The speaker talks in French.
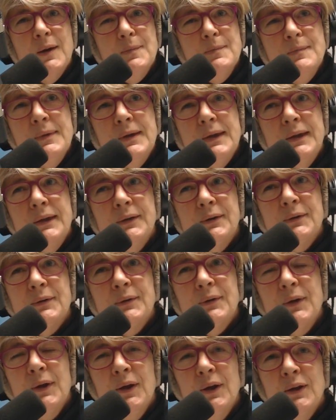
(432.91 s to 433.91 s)
Mais
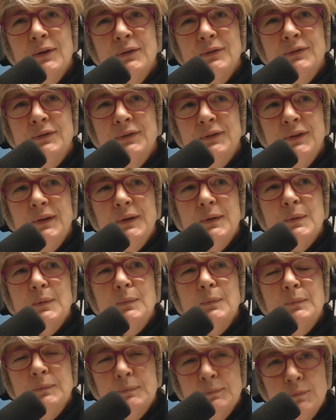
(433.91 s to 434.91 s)
euh, c'est euh,